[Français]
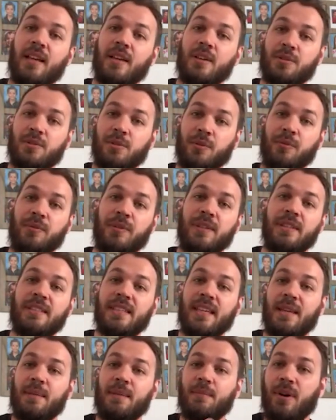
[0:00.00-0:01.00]
Son
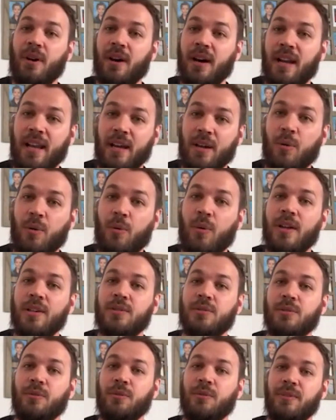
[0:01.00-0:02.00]
Fils est mort à la croix,
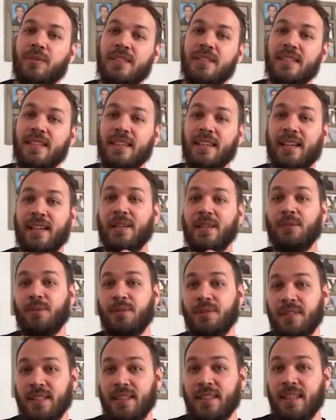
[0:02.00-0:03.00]
son Fils est
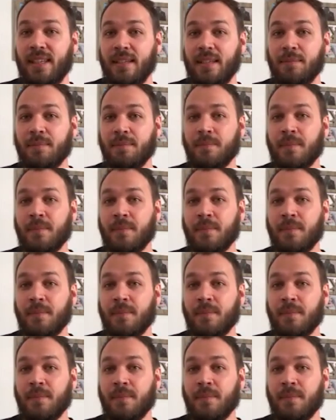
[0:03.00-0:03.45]
ressuscité